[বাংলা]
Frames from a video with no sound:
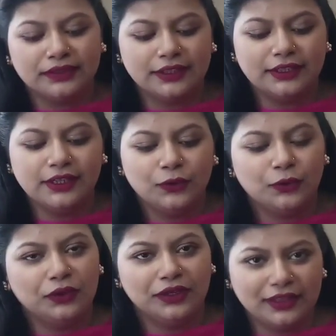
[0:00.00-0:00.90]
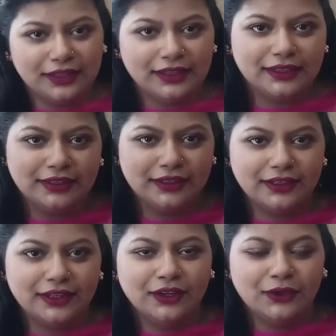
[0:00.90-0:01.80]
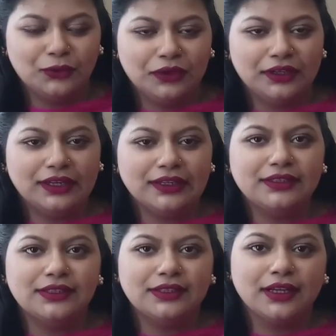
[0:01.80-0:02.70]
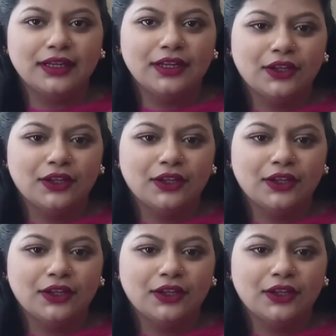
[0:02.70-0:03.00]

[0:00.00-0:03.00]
পাশেই ওইখান আচ্ছা। থেকে আর কি টুকিটাকি শিখা